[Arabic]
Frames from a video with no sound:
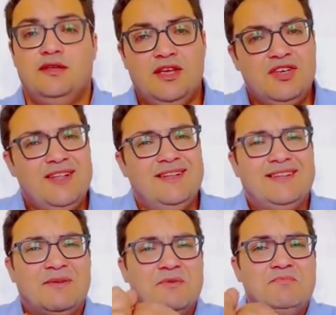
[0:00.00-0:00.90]
يا شادي
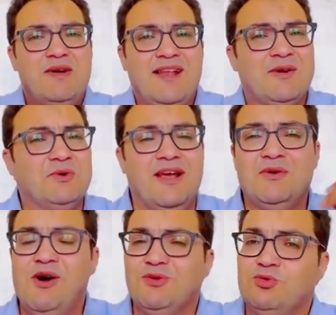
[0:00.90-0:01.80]
انت بتبالغ
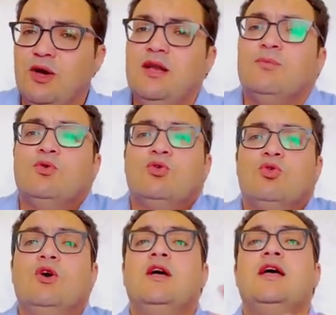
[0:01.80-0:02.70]
والاهلي يقعدوا انا بقول
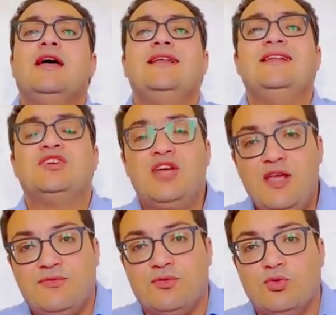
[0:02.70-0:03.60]
لكم اللي
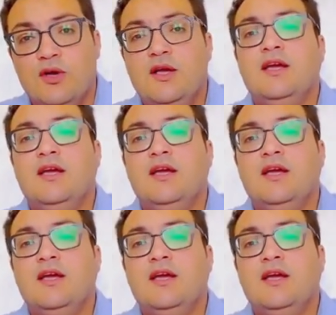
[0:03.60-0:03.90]
شايفه